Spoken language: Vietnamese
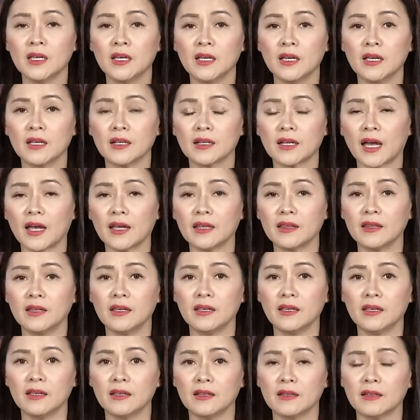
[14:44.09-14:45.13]
Hiện nay
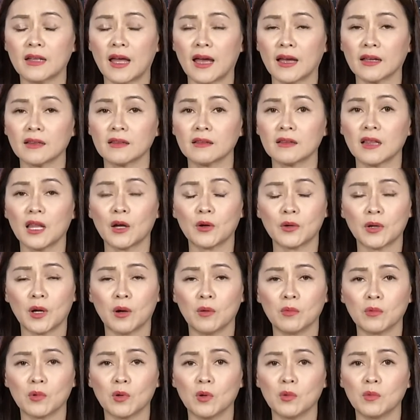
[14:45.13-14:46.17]
thì đảng lao
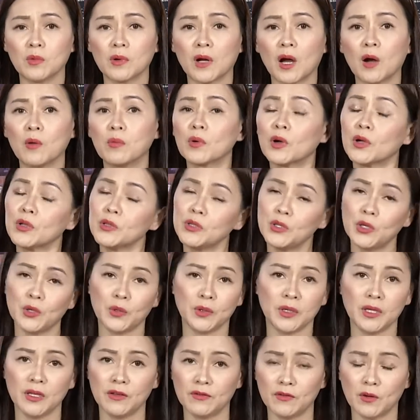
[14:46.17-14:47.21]
động cũng không có nhiều
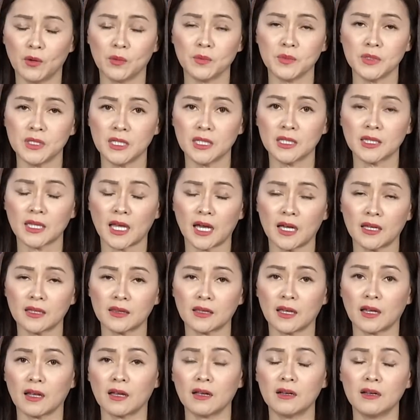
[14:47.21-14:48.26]
hy vọng chiến thắng
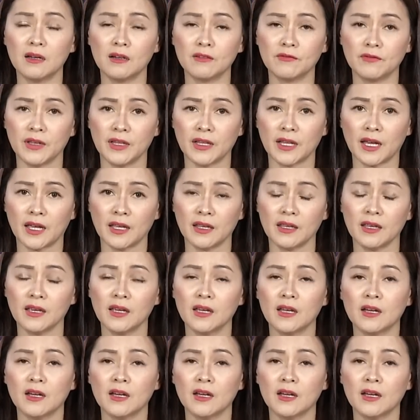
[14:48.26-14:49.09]
tại cái đơn vị này